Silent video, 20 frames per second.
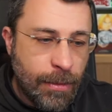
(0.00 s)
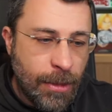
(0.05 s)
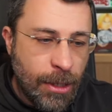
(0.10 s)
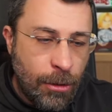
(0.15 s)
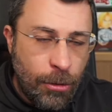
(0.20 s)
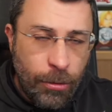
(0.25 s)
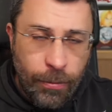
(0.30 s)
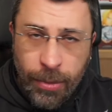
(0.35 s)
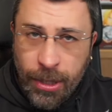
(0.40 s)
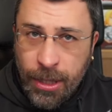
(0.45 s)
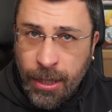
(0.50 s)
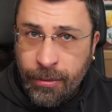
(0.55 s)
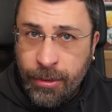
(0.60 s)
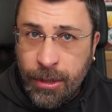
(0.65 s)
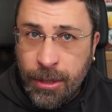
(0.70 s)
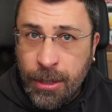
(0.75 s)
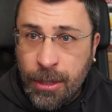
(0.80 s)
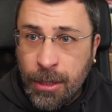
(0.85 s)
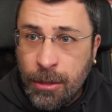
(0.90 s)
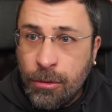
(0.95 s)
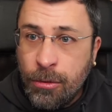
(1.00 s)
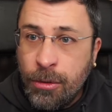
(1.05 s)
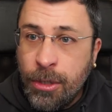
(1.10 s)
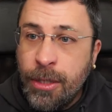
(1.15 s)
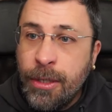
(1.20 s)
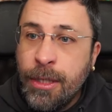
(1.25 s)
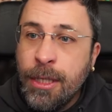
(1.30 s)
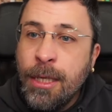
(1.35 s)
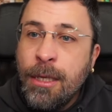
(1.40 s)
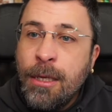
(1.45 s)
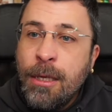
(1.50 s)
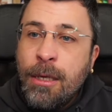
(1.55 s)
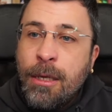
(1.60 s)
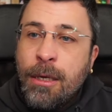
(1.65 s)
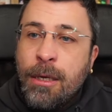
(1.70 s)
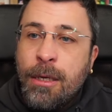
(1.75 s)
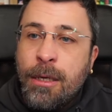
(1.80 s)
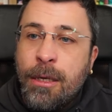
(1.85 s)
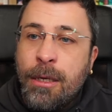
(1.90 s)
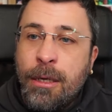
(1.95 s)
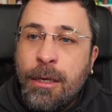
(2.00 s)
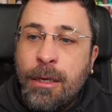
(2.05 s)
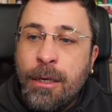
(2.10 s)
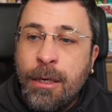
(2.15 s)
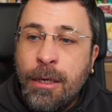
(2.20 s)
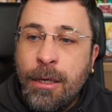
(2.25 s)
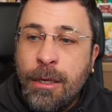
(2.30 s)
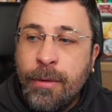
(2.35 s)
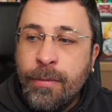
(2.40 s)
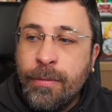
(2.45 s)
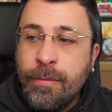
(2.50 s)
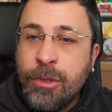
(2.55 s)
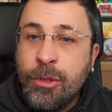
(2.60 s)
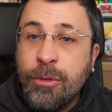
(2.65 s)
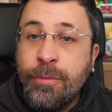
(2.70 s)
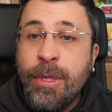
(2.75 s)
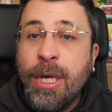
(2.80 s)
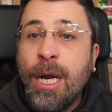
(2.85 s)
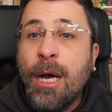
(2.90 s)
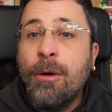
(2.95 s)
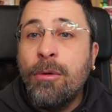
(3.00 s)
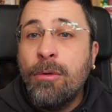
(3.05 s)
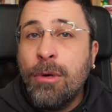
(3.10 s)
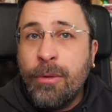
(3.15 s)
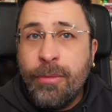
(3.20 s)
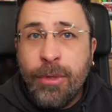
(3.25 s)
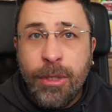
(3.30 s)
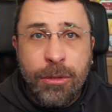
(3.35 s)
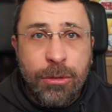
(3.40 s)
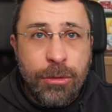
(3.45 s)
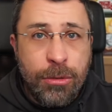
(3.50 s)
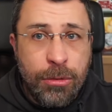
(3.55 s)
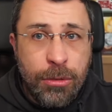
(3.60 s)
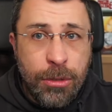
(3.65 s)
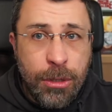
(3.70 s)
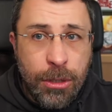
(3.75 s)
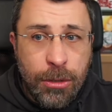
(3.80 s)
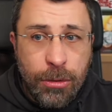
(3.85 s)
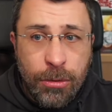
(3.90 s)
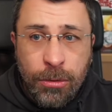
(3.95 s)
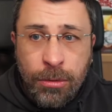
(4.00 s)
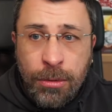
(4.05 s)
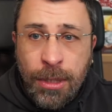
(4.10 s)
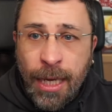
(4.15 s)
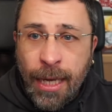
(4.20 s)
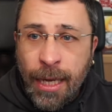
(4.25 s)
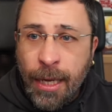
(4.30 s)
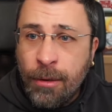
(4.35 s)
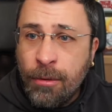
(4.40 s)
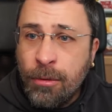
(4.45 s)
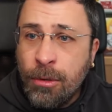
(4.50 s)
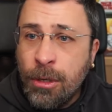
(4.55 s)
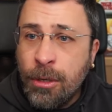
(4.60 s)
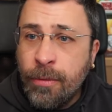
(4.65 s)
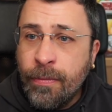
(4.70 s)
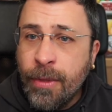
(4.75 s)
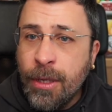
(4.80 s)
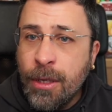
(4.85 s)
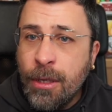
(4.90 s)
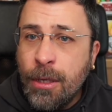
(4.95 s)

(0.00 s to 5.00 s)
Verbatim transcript: completamente da lui. Eh, subirà un aumento di 1 euro.